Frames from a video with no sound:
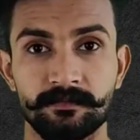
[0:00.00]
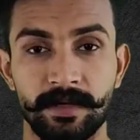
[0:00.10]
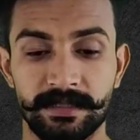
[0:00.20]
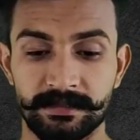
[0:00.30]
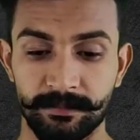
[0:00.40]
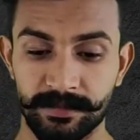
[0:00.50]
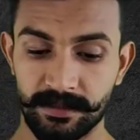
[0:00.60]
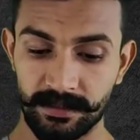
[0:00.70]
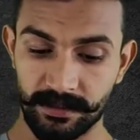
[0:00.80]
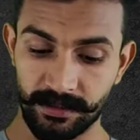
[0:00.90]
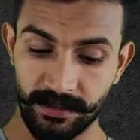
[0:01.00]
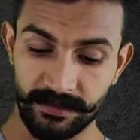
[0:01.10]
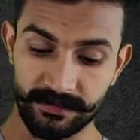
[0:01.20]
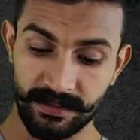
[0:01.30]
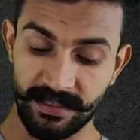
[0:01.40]
मैं इसका पंद्रह दिन
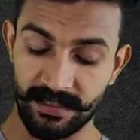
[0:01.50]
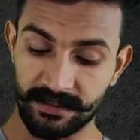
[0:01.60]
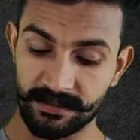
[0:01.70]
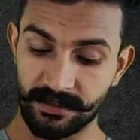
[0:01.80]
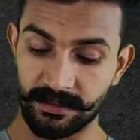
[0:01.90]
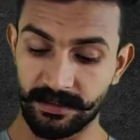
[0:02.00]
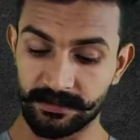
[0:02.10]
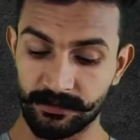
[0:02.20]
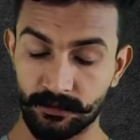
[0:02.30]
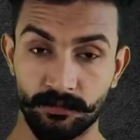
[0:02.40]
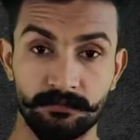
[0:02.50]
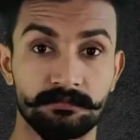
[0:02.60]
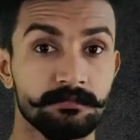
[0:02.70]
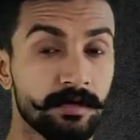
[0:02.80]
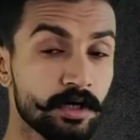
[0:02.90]
टेस्ट किया अच्छी तरह से इसको
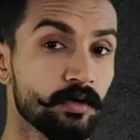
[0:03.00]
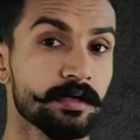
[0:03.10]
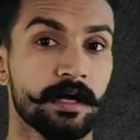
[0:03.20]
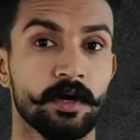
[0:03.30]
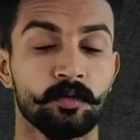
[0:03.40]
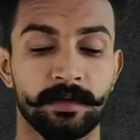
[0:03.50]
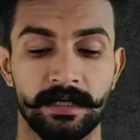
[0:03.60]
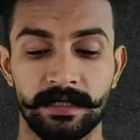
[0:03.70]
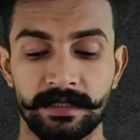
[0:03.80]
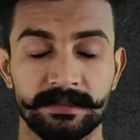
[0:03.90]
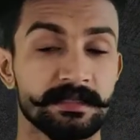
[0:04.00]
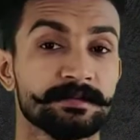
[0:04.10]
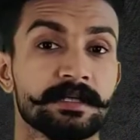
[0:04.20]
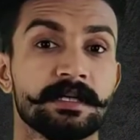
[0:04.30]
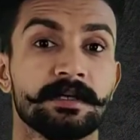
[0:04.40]
वर्कआउट कर रहा हूँ मैं जब
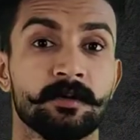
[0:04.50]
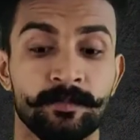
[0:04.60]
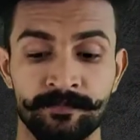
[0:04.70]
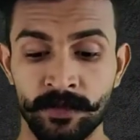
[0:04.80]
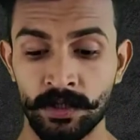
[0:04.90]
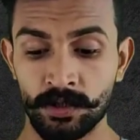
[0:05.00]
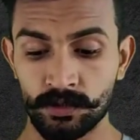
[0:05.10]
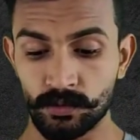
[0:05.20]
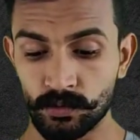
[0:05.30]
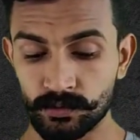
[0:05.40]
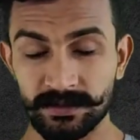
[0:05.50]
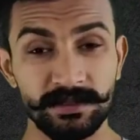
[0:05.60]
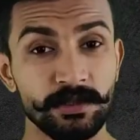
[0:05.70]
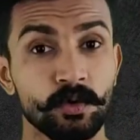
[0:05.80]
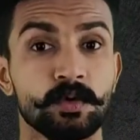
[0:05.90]
से ले रहा हूँ तो दोस्तों
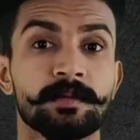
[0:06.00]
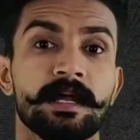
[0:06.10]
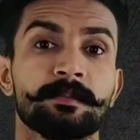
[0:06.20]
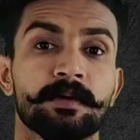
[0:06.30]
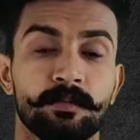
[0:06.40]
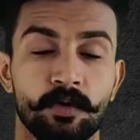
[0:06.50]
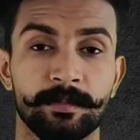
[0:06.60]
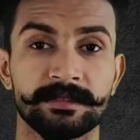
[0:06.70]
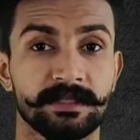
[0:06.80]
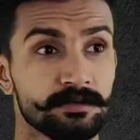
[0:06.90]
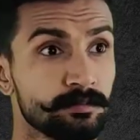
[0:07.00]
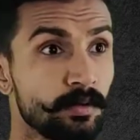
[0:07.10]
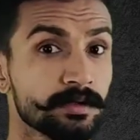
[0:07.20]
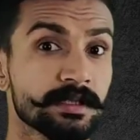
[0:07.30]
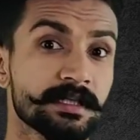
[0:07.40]
इसकी ओवरऑल परफॉर्मेंस है जो
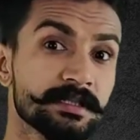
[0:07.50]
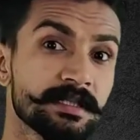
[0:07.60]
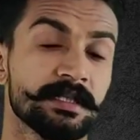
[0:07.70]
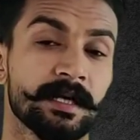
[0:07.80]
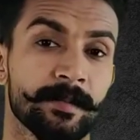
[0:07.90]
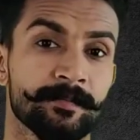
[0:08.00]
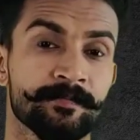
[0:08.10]
बहुत अच्छी है